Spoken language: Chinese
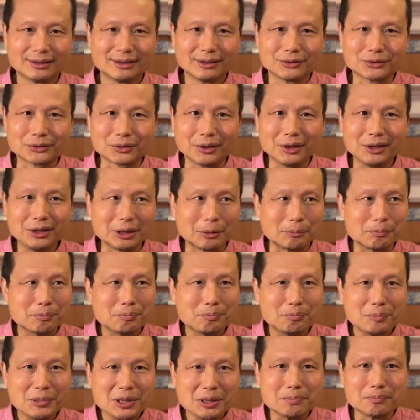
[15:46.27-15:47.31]
所以呢，
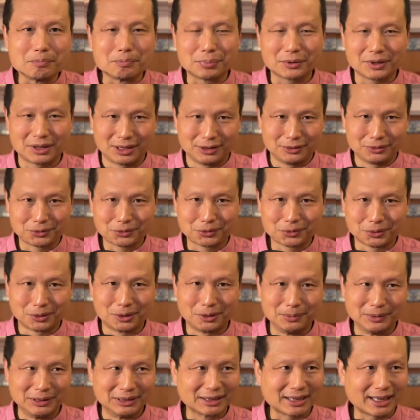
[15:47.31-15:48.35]
并不能说
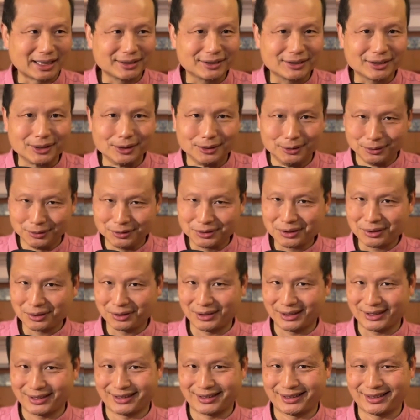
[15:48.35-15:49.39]
明它的
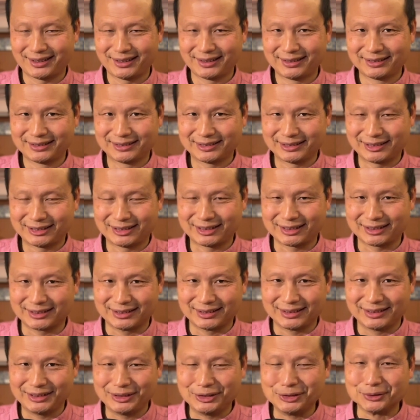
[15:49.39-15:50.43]
确呢是
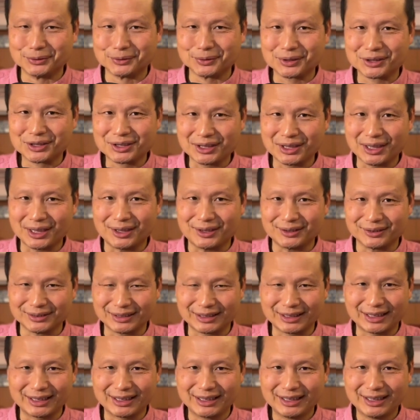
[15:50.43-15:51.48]
有效
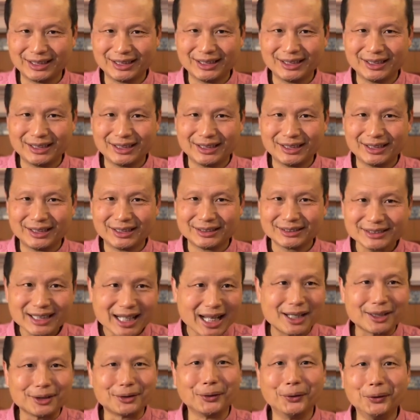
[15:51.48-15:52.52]
的。
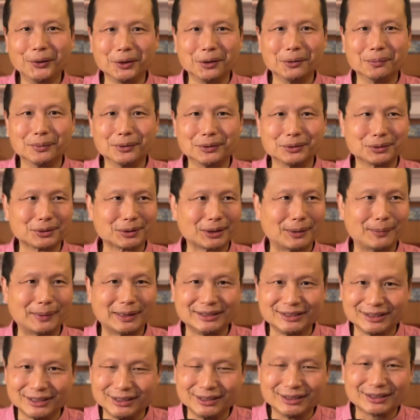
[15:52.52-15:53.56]
再退一步说，吧，
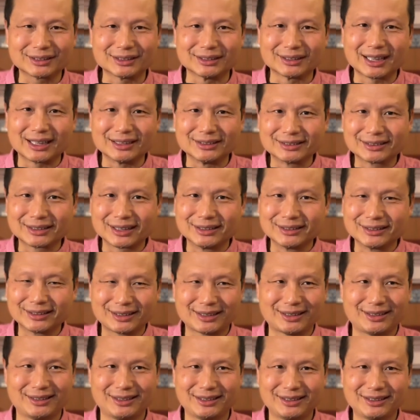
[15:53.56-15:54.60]
即使它真
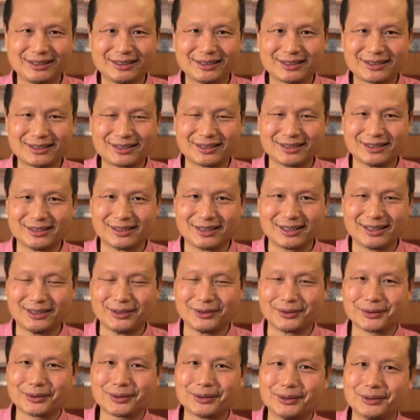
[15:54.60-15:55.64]
的是
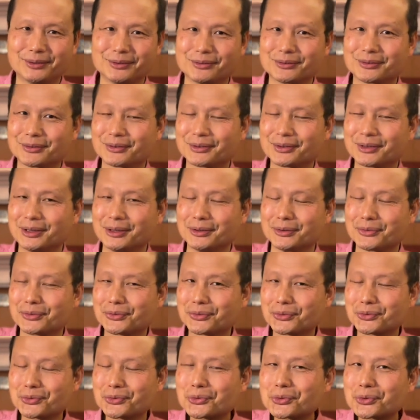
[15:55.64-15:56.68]
能够
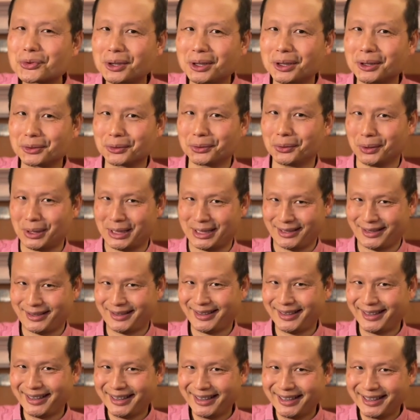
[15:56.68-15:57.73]
缩短
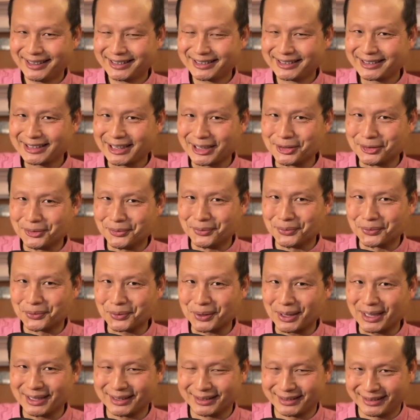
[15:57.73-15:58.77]
症
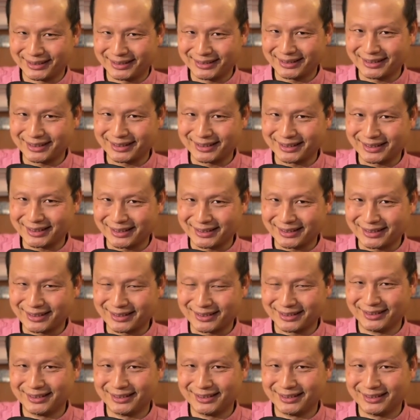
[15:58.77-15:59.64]
状的时